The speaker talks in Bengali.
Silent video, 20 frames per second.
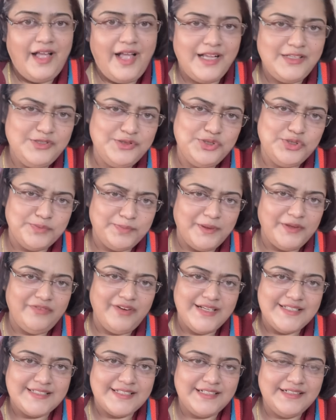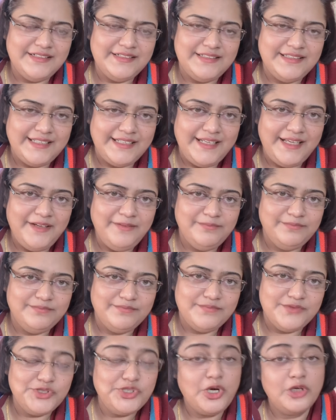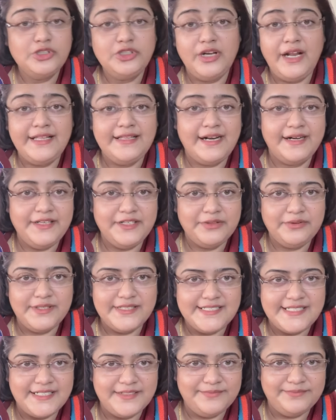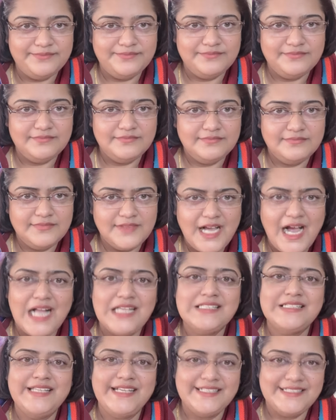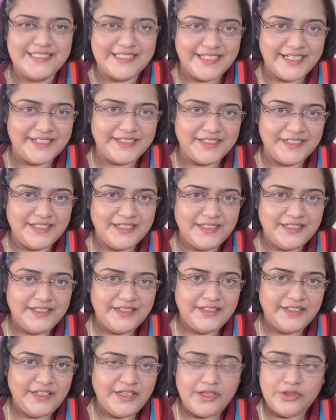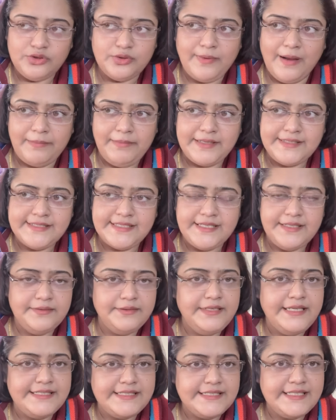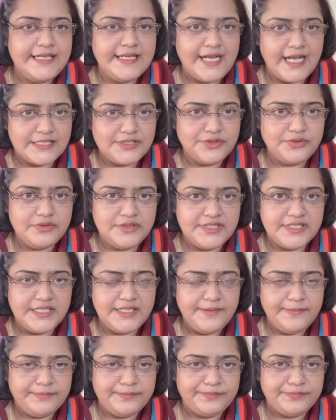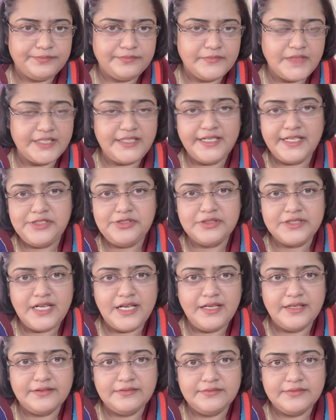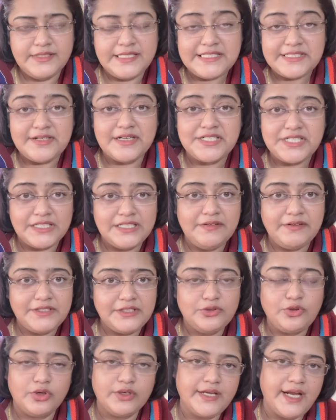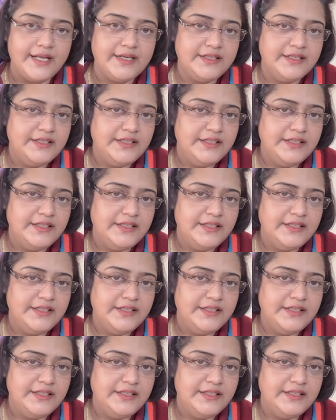একজন সুপারভাইজার তিনি ছতলায় দাঁড়িয়ে রয়েছেন কাজ দেখছিলেন তো ভাবলেন যে নিচে যারা কাজ করছে তাদের কিছু একটা ইনস্ট্রাকশান দেওয়াটা দরকার